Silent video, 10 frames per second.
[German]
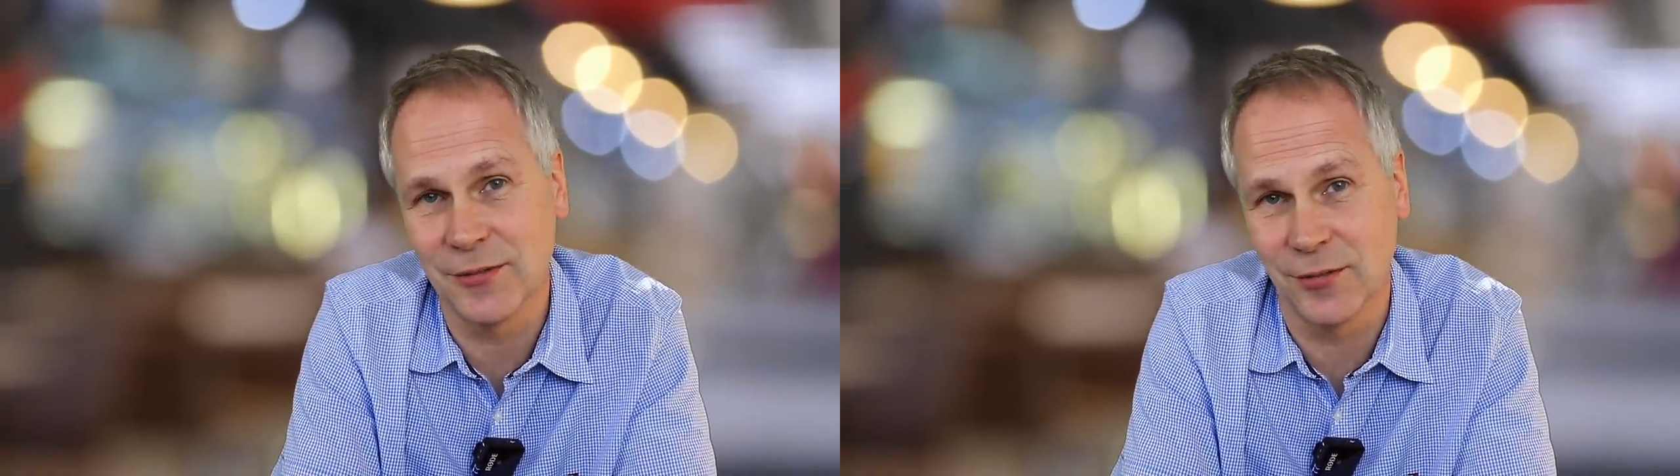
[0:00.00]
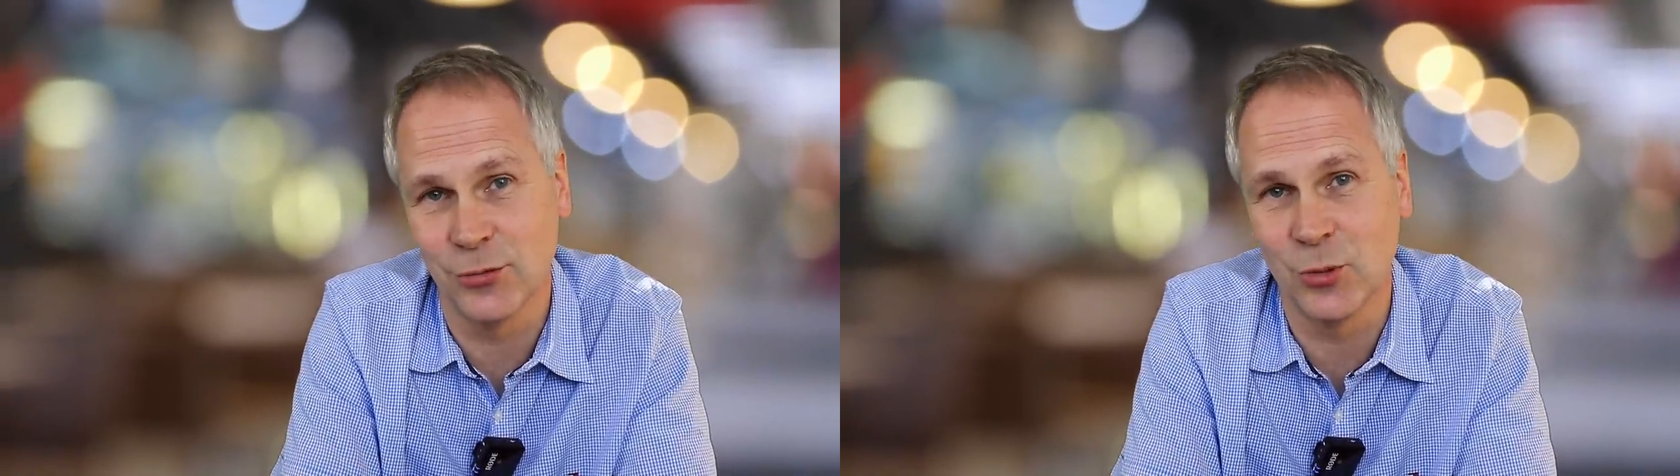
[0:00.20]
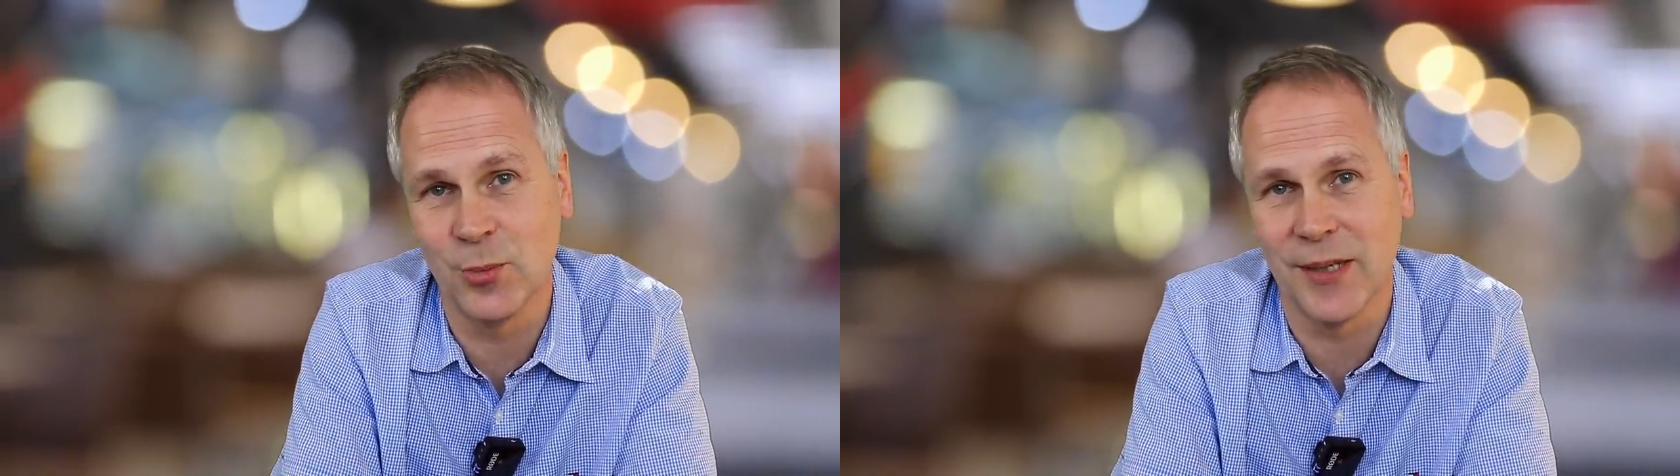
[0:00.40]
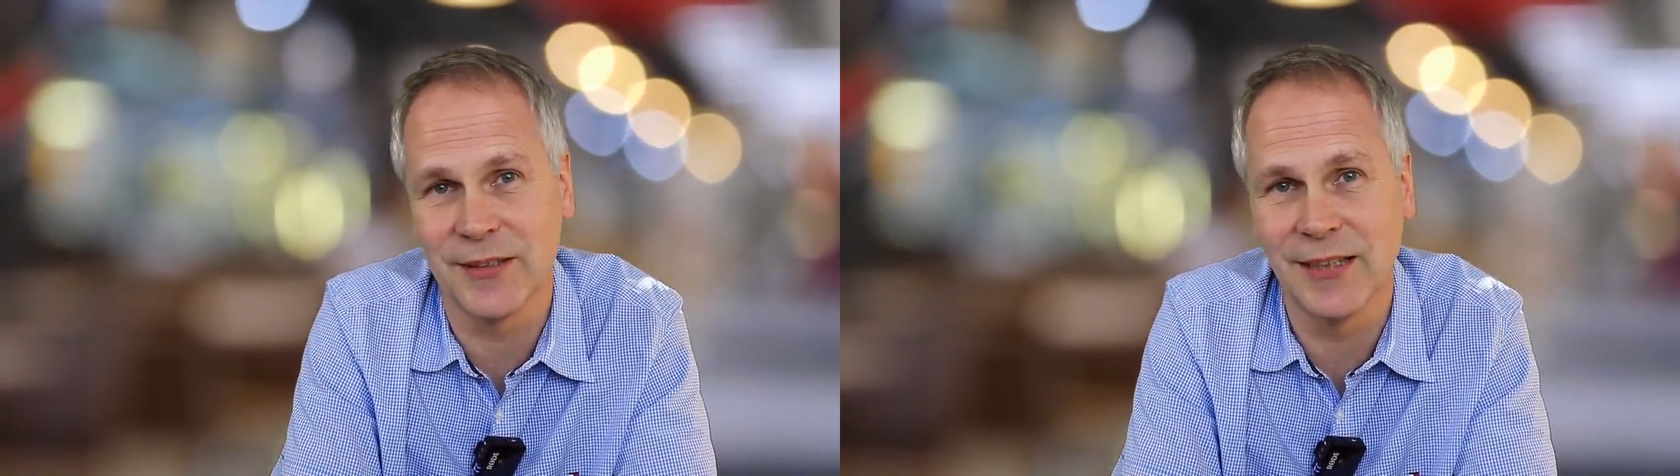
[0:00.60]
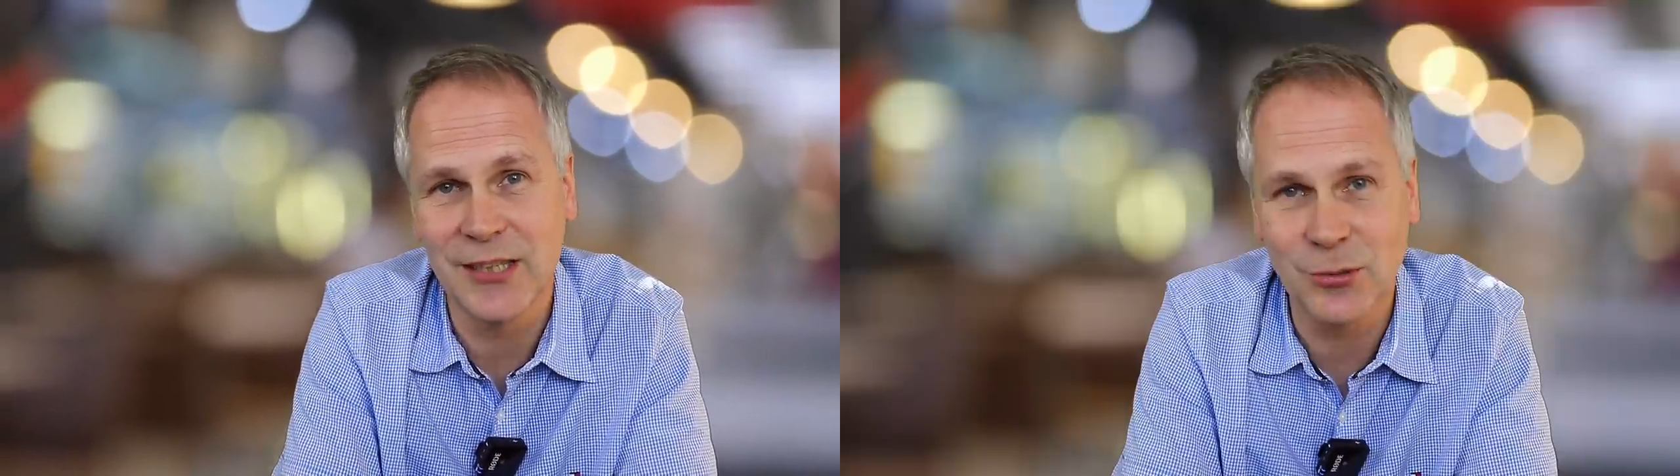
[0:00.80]
verfügbaren
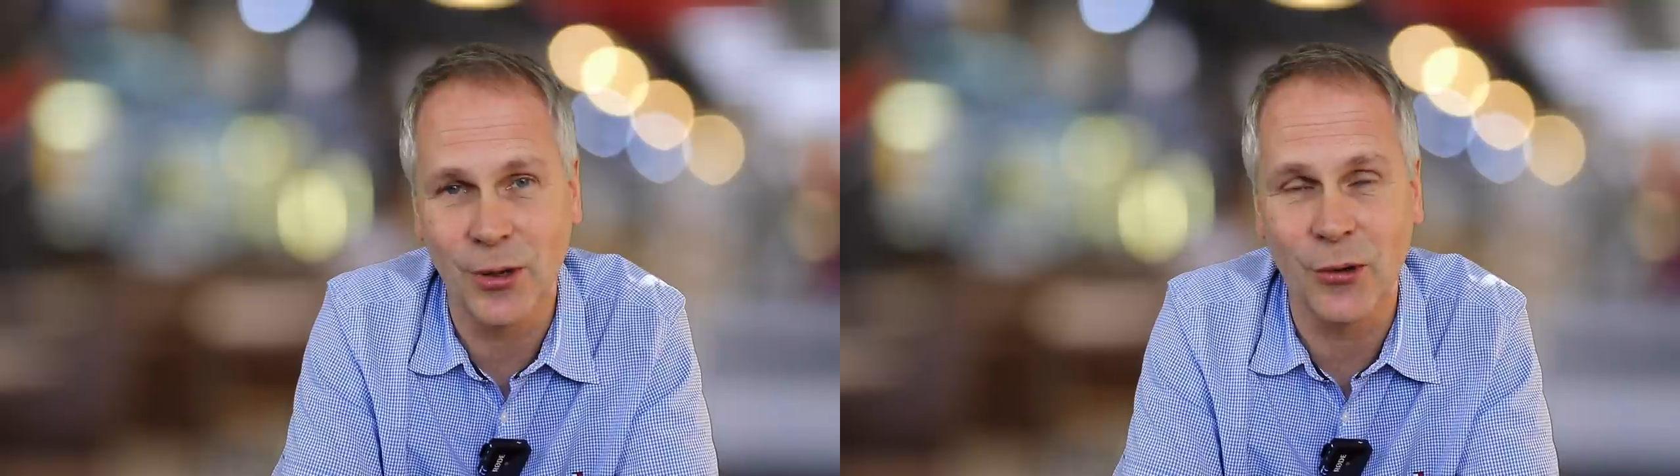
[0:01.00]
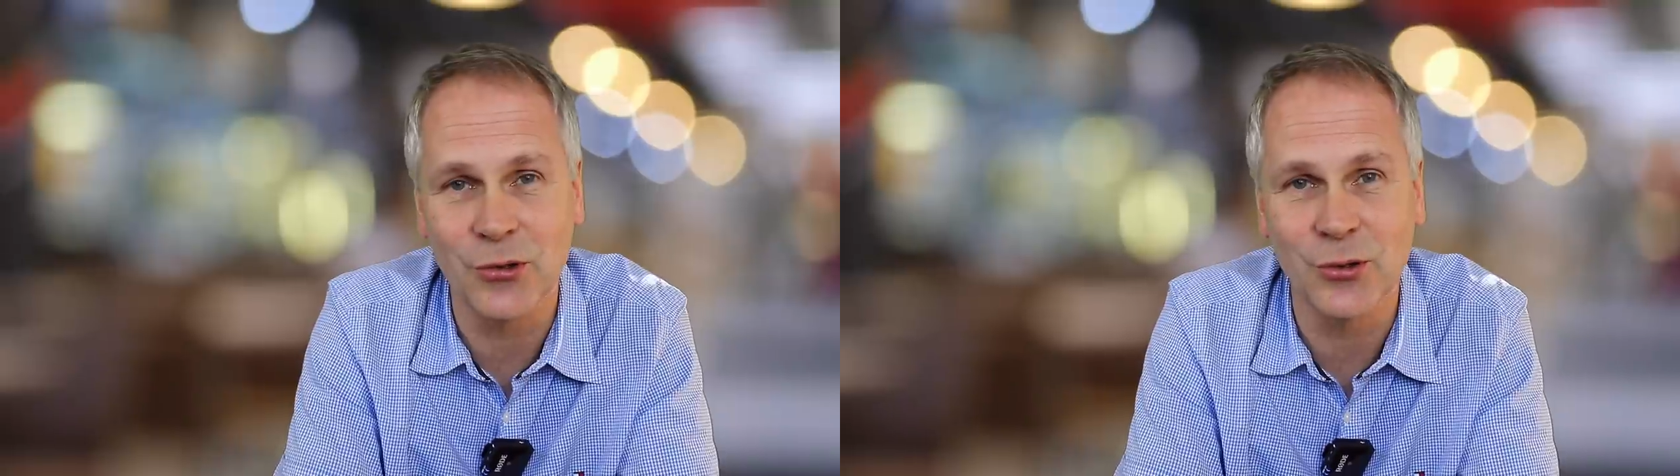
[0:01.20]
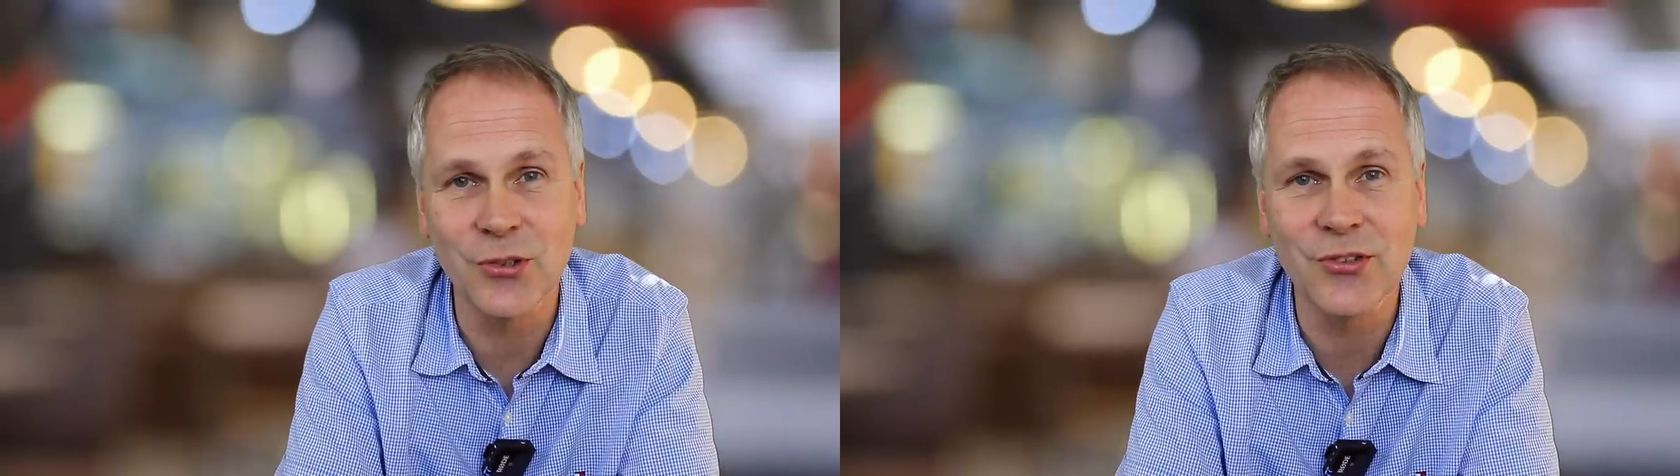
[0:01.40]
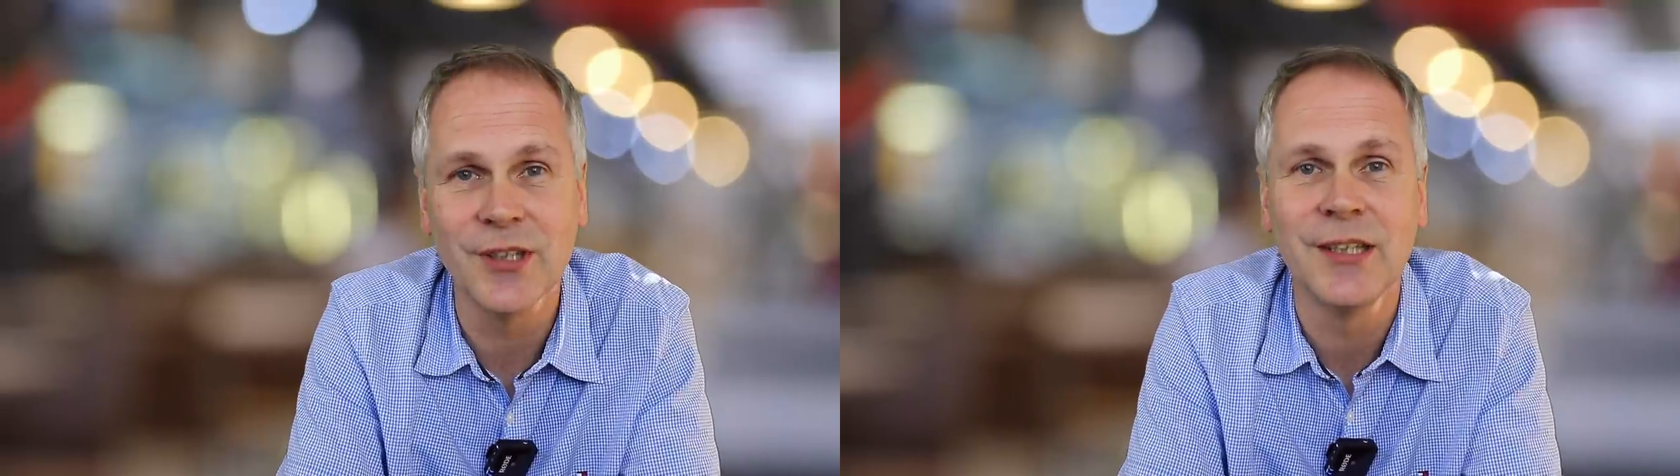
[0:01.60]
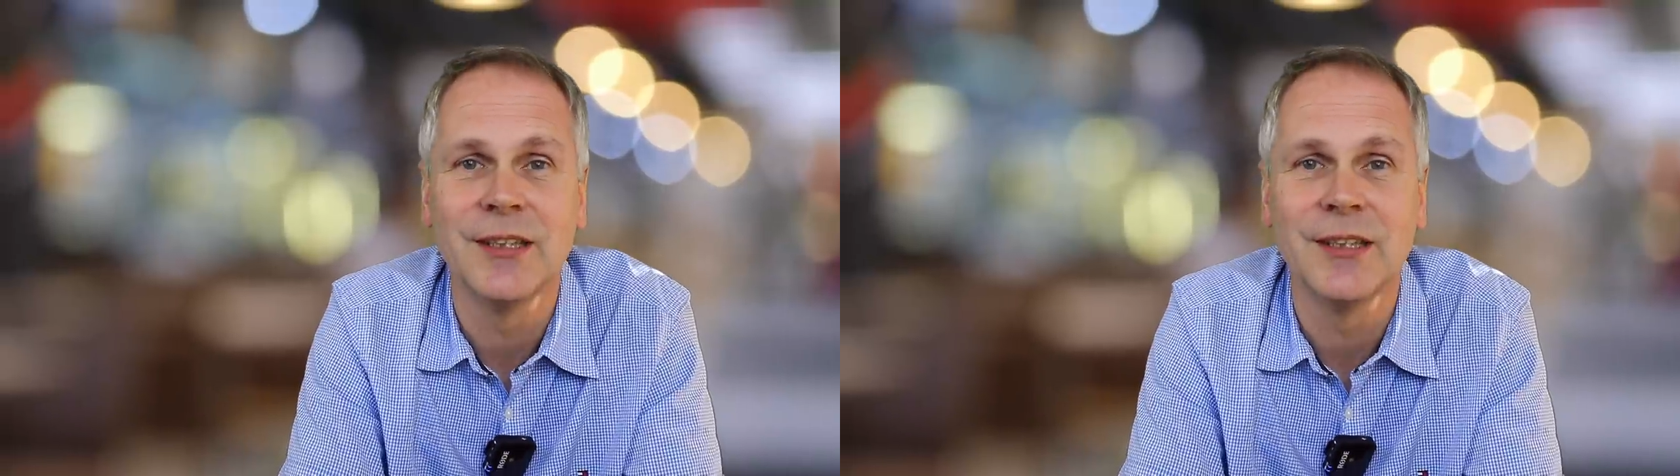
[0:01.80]
Elektroautos.